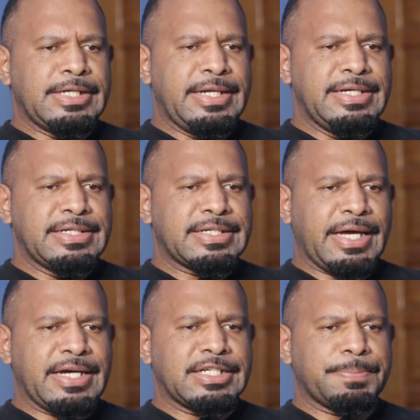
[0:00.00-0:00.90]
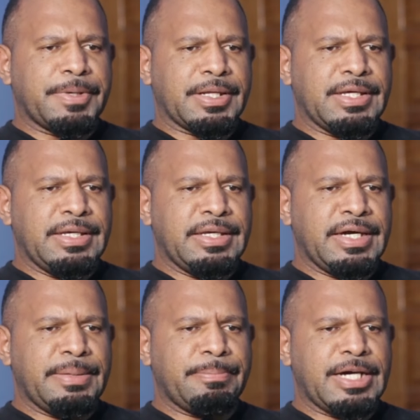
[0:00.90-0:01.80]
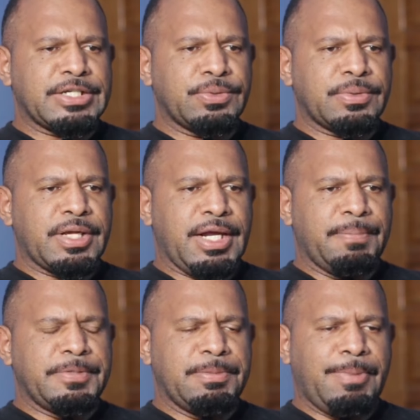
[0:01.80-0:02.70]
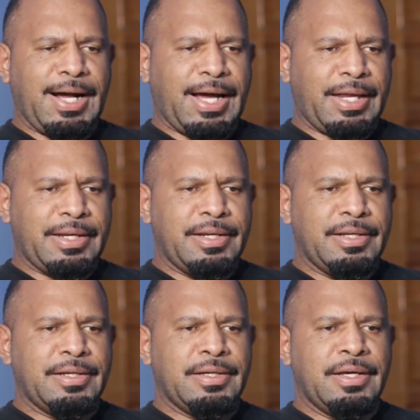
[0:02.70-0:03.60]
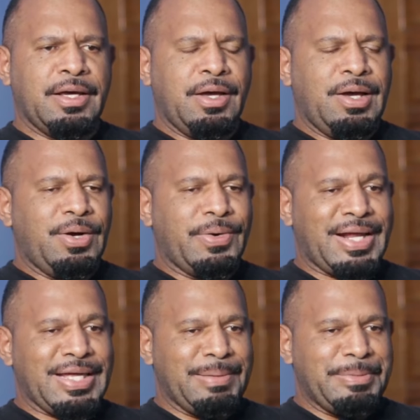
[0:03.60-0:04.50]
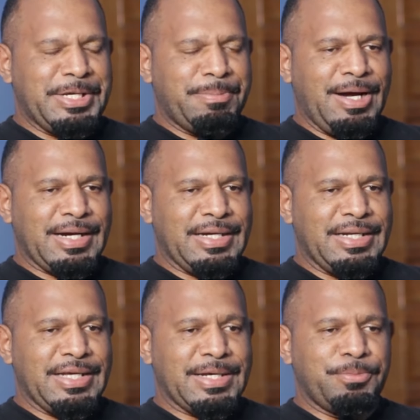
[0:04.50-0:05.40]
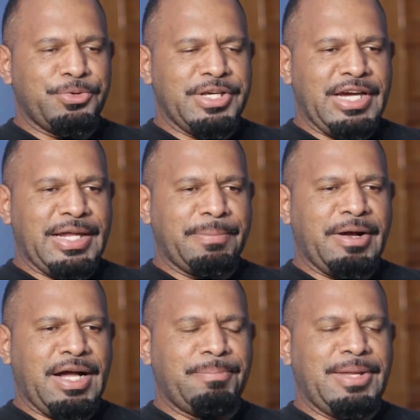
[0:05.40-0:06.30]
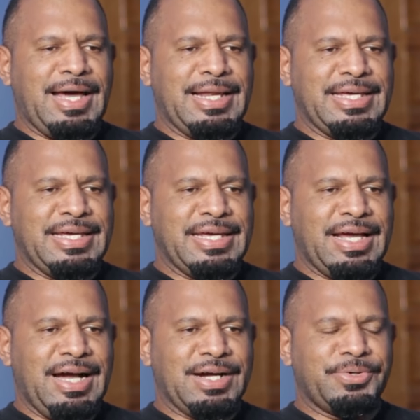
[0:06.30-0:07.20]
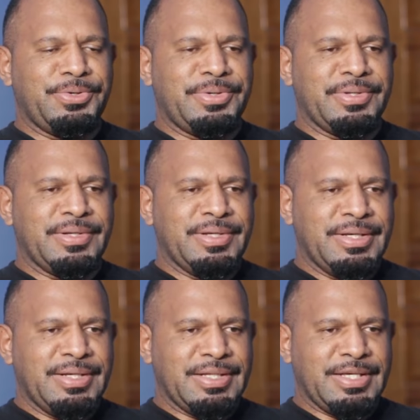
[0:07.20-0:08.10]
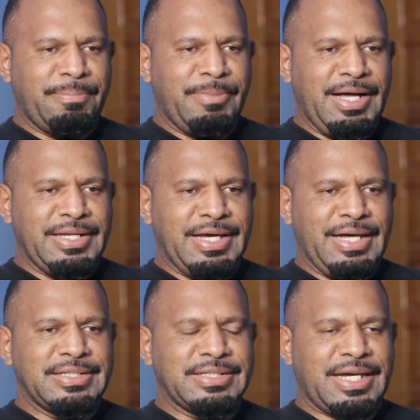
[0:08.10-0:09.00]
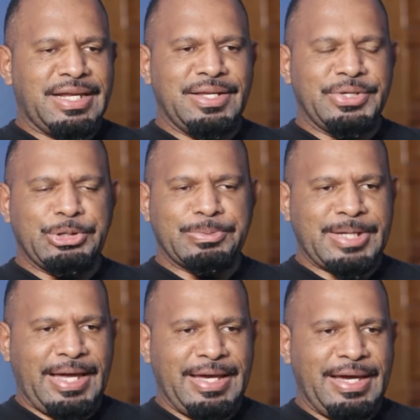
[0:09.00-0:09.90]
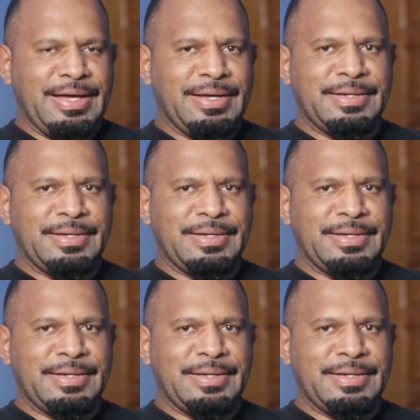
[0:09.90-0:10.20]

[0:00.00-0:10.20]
Jadi saya sepertinya masuk dalam jebakan. Orang yang menjebak ini kemudian mengambil alih akun Gmail dan channel YouTube saya.